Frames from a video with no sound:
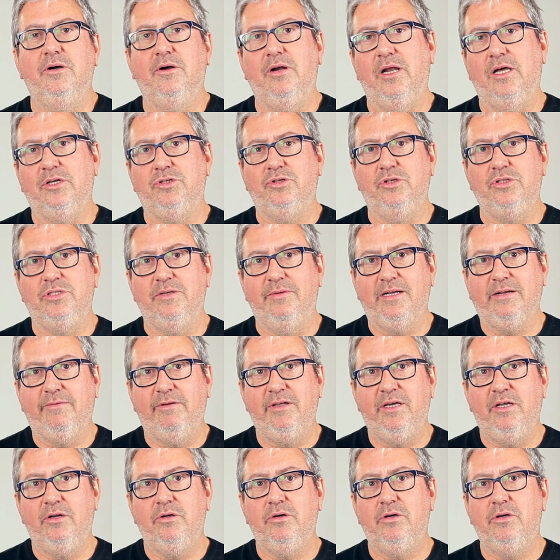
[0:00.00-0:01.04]
Hola, soy Chema
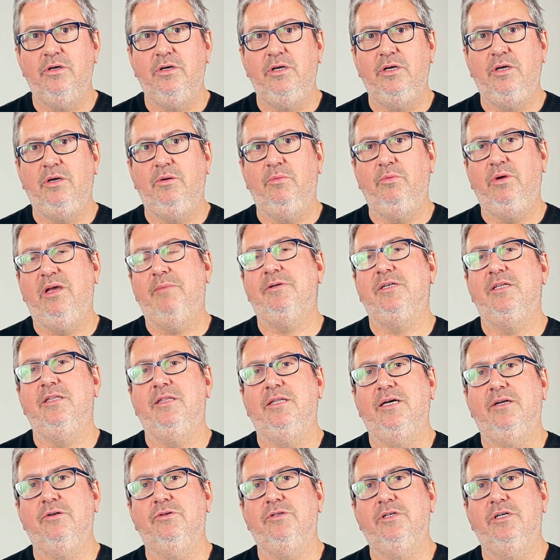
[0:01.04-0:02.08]
Caballero y voy a
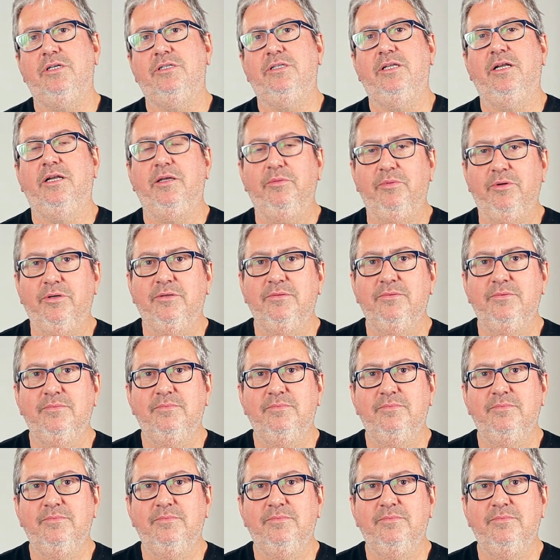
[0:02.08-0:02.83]
presentaros este libro.